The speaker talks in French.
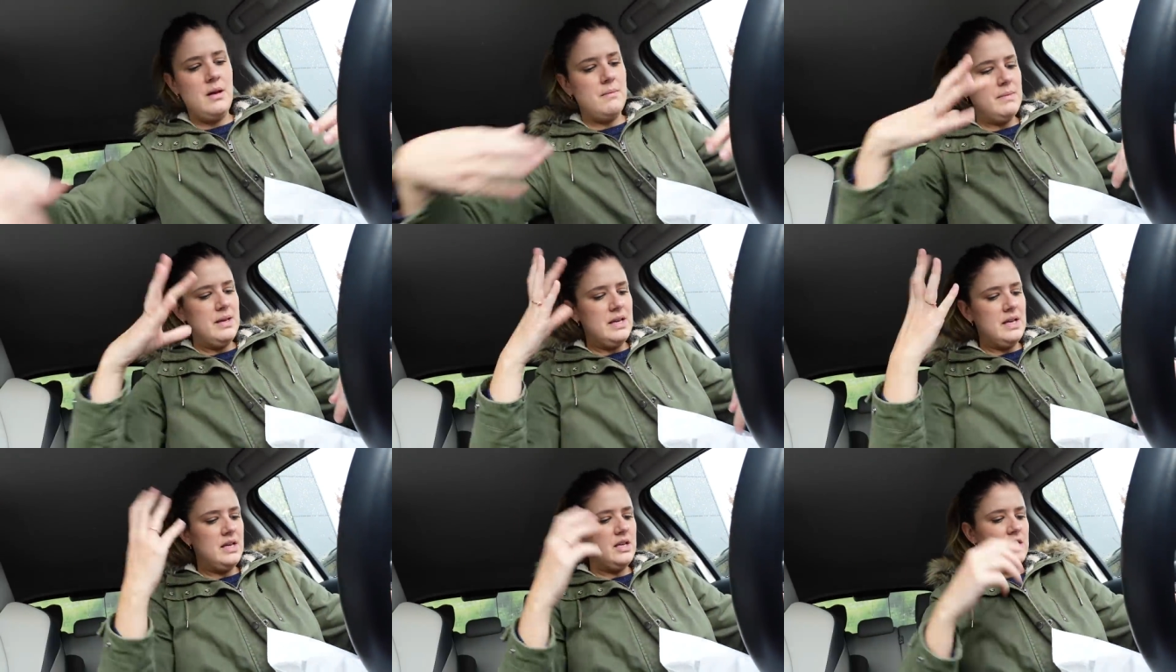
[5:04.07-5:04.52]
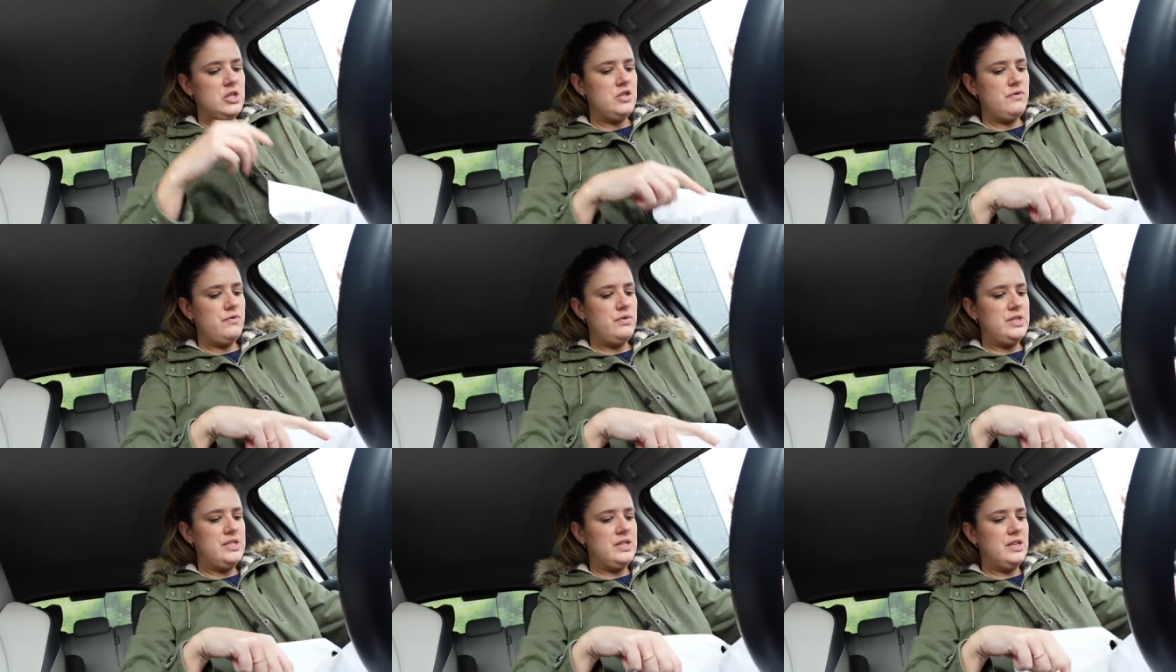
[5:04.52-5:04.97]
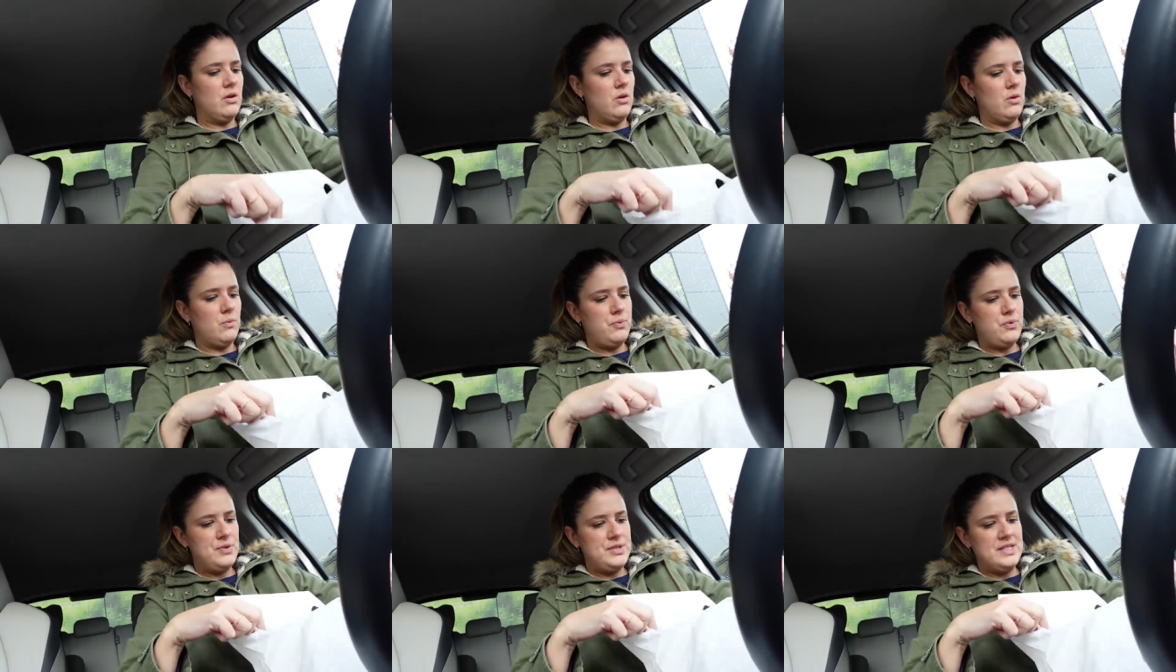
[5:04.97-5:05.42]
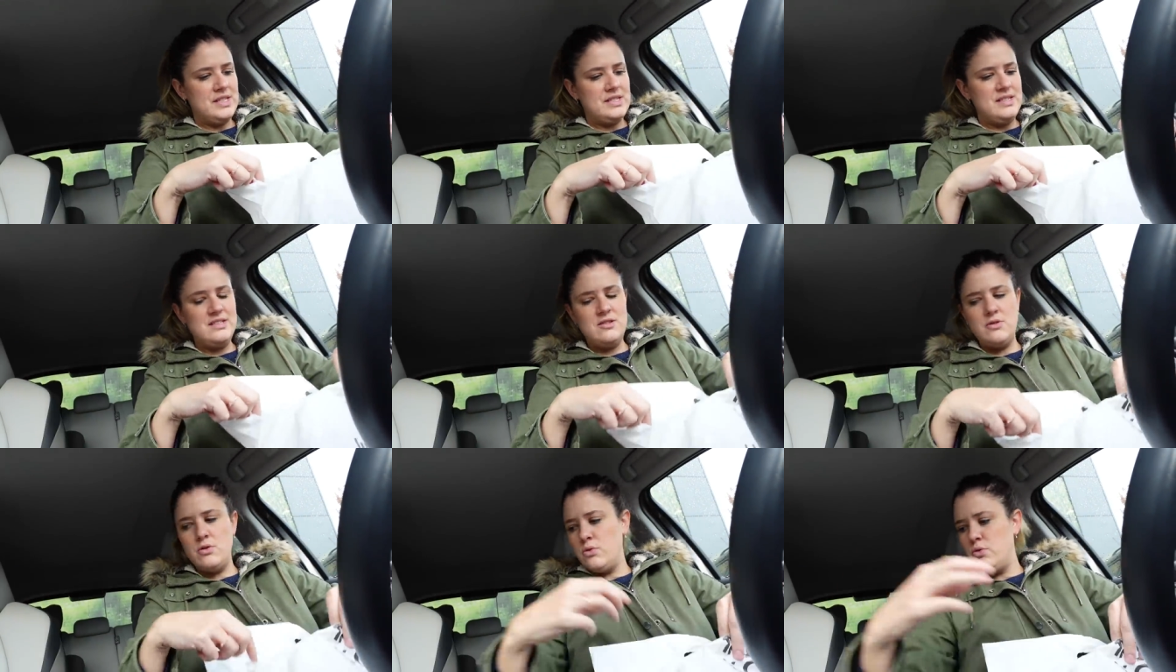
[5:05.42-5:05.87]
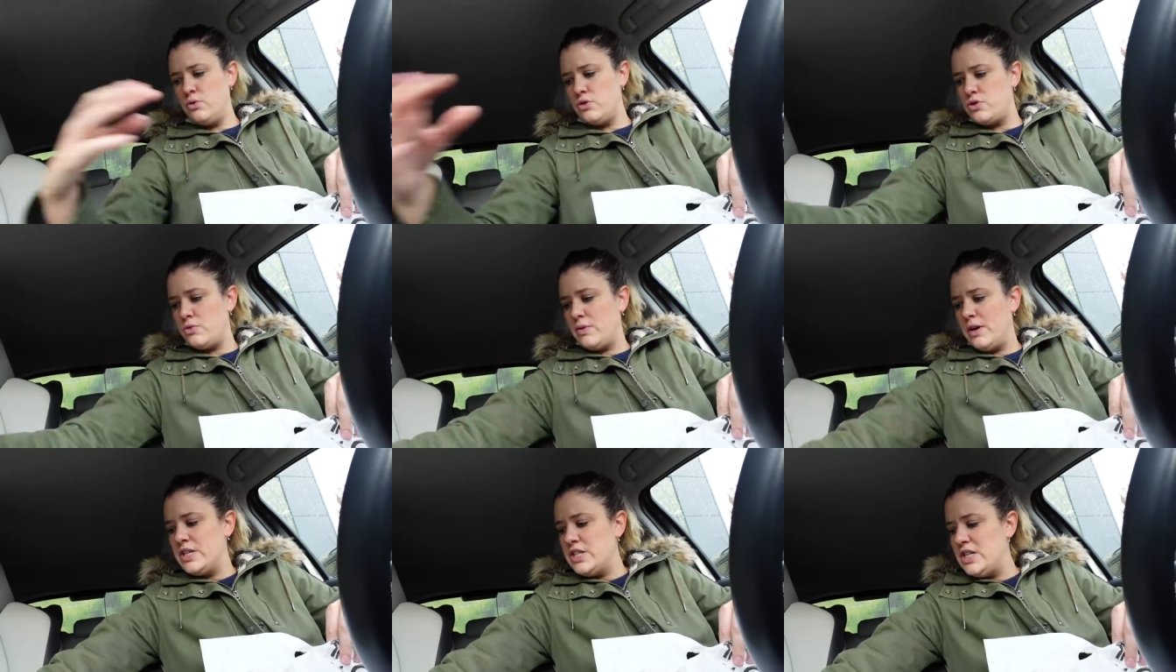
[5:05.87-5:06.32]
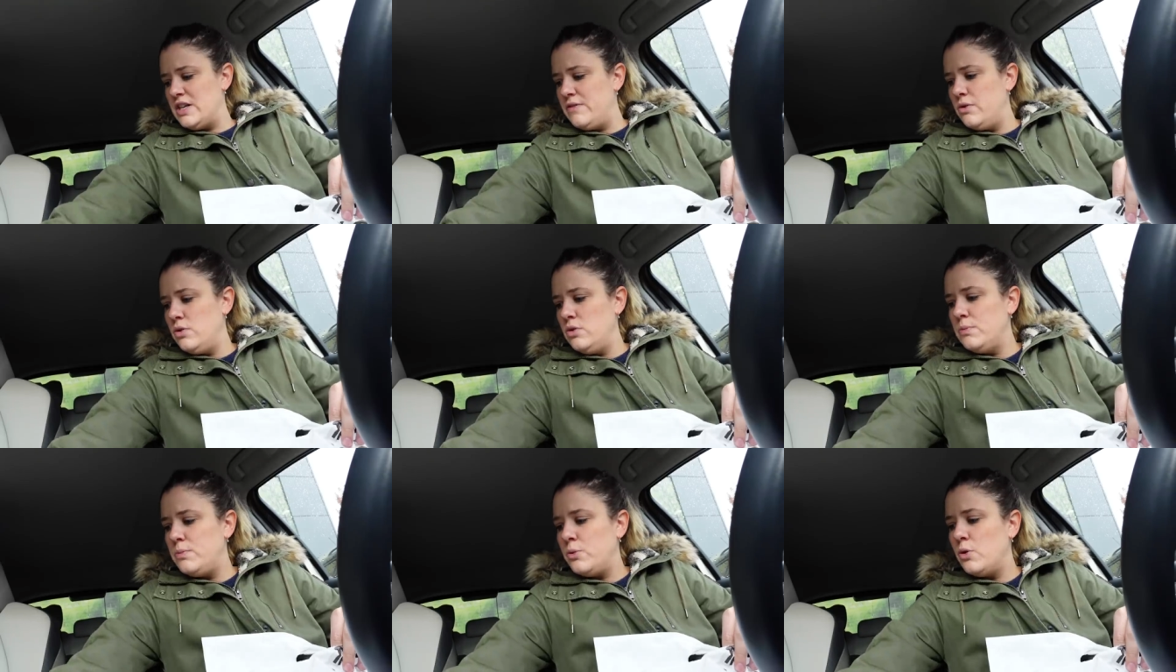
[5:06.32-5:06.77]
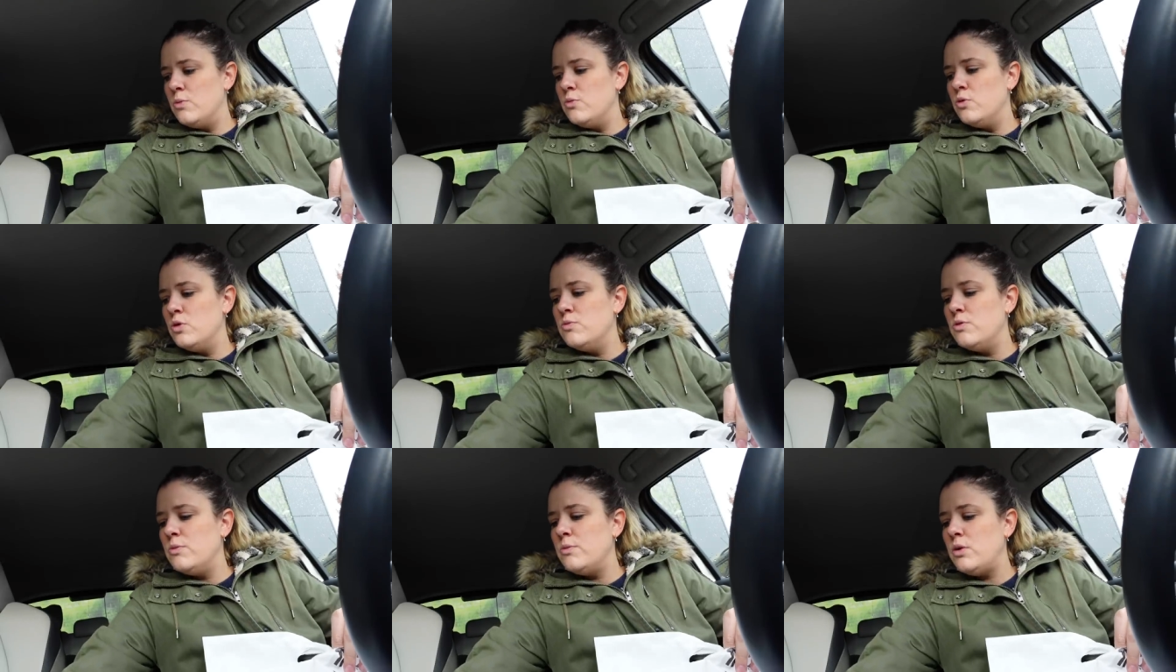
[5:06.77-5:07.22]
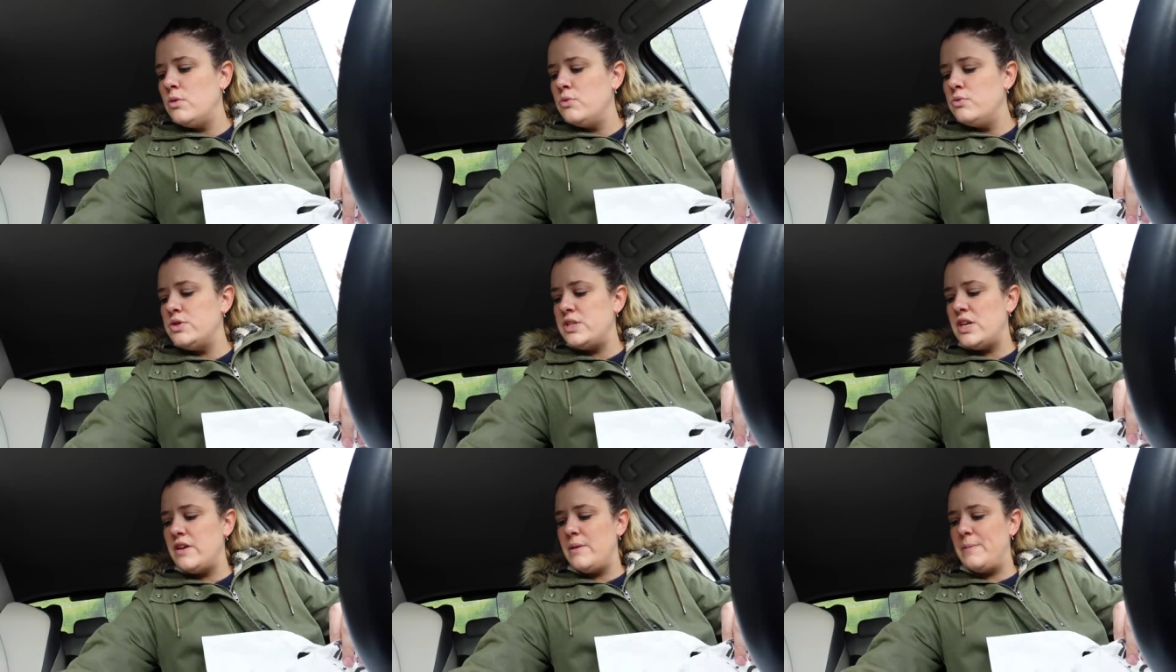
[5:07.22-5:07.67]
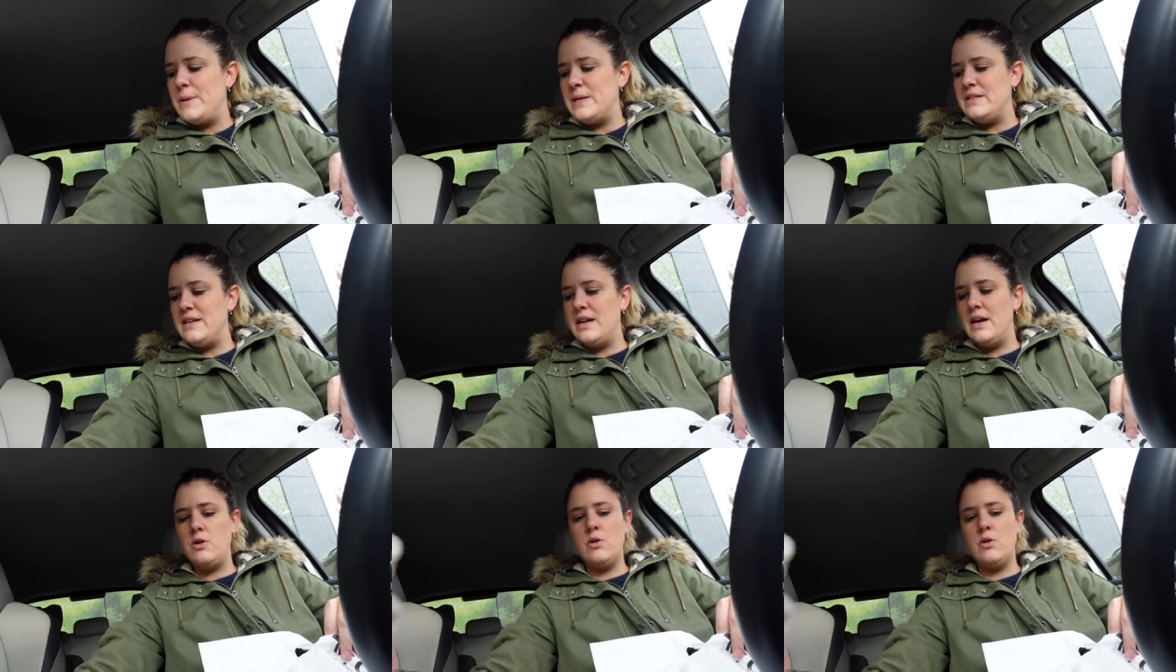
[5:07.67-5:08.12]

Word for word: Mais je vous dis, en plus des 10 euros, je crois que j'avais eu une promo au moment où j'avais passé la